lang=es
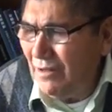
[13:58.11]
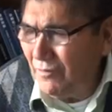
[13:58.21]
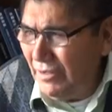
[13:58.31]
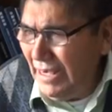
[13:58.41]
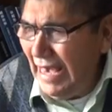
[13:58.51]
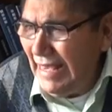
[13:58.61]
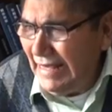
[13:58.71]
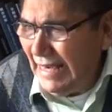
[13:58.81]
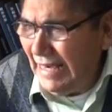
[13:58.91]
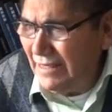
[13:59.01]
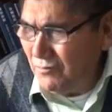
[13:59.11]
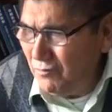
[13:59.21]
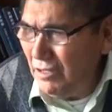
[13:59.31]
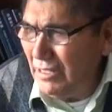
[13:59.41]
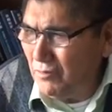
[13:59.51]
los días en que
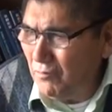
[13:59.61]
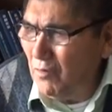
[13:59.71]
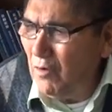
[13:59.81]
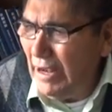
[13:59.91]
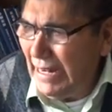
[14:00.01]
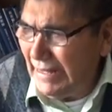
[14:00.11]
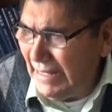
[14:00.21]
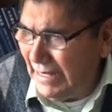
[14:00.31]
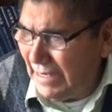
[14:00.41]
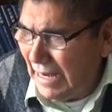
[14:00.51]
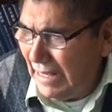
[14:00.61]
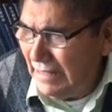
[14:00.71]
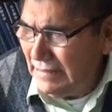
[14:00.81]
Jesús estuvo en la tierra